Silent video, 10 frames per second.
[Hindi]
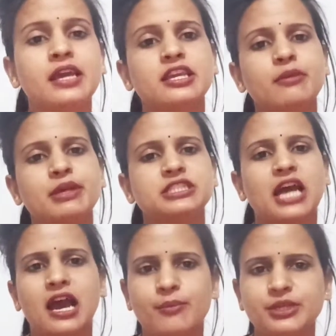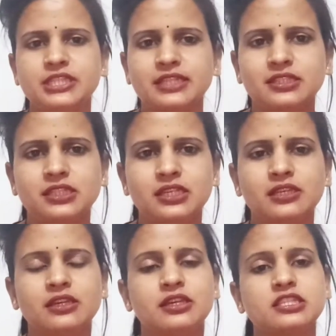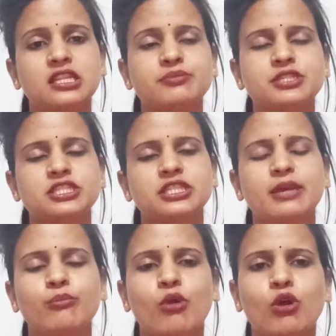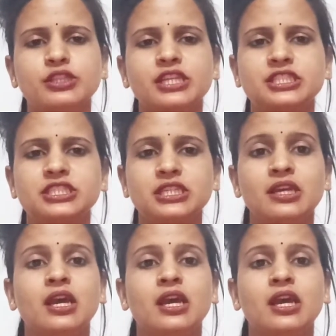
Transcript: कि मैं जहाँ भी जाती थी इस लिपस्टिक से एक बहुत ही अच्छी